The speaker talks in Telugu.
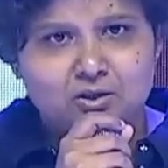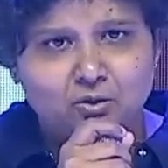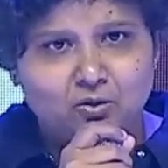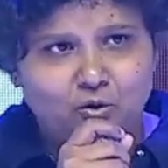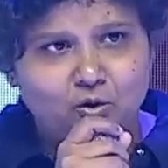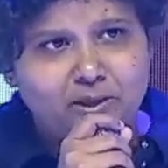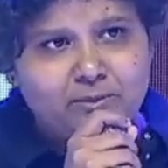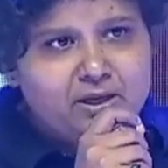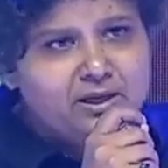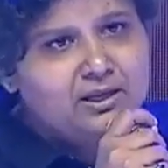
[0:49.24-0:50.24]
సో ఓ
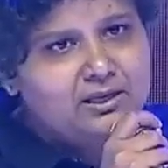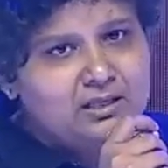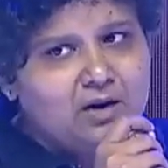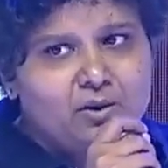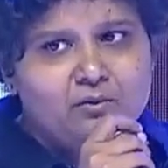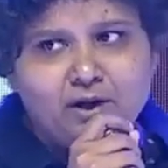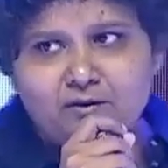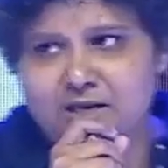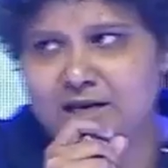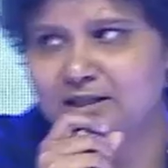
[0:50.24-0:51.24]
బేబీ ఈజ్ అవర్ వే
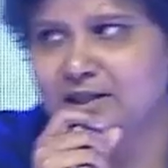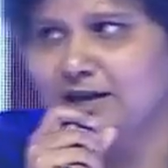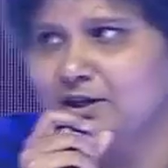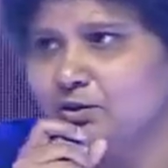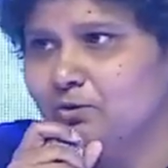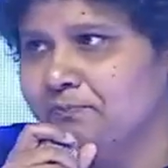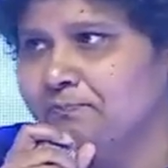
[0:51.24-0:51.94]
ఆఫ్ సెయింగ్ థ్యాంక్ యూ